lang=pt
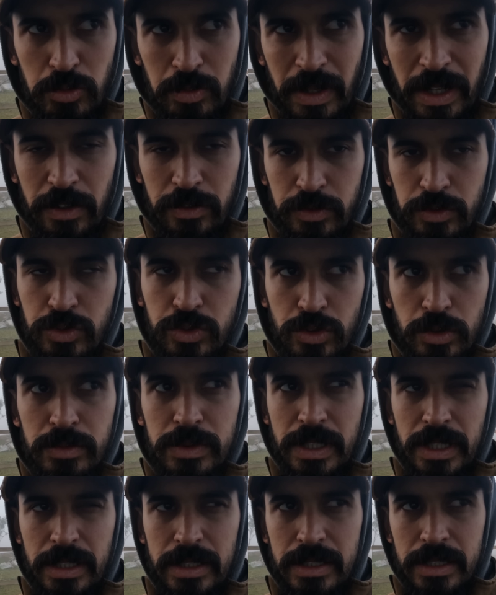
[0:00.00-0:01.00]
os parafusos
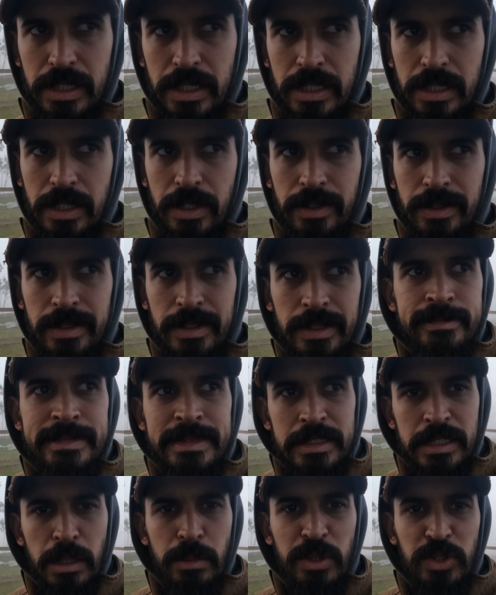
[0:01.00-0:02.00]
como tem que ser e tal.
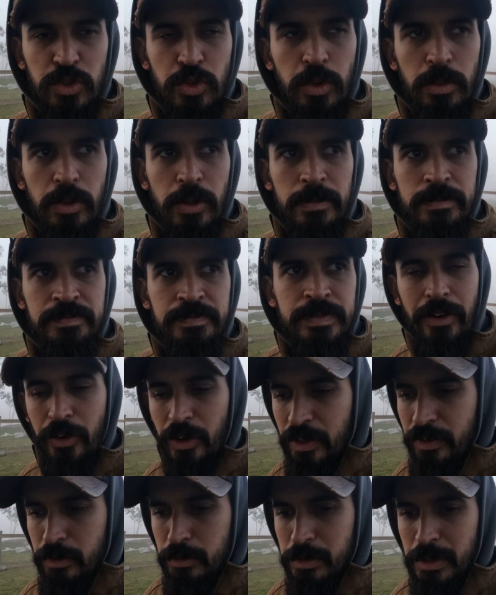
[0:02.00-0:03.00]
Mas ficou bom.
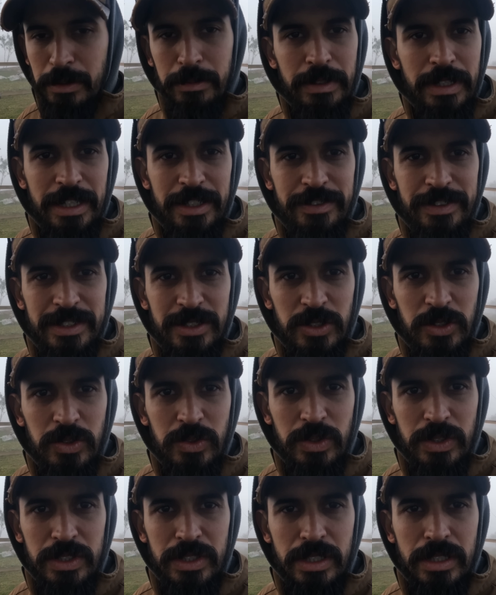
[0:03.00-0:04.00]
Agora vamos terminar de fazer essas
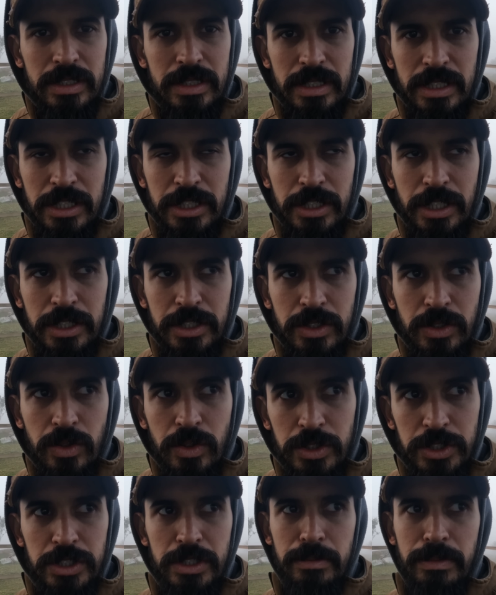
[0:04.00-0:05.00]
coisinhas. E, gente,
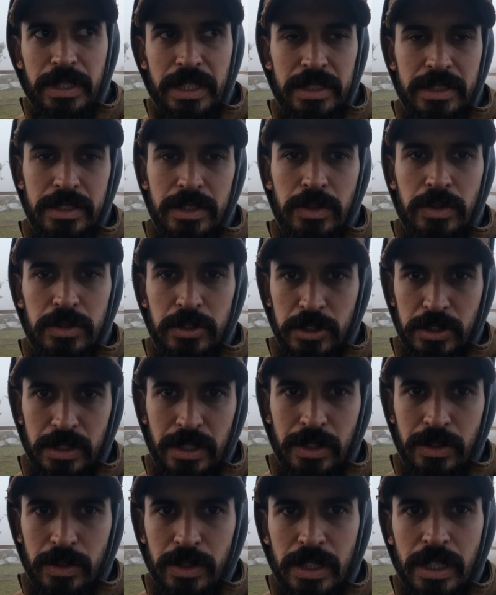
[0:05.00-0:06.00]
hoje amanheceu
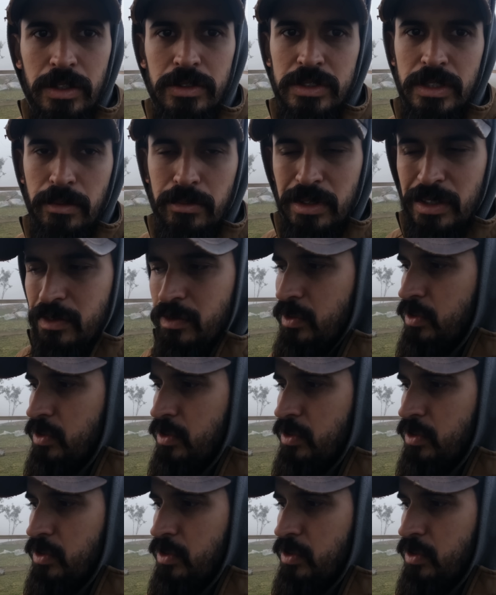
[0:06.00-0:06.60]
5 graus. Tá bem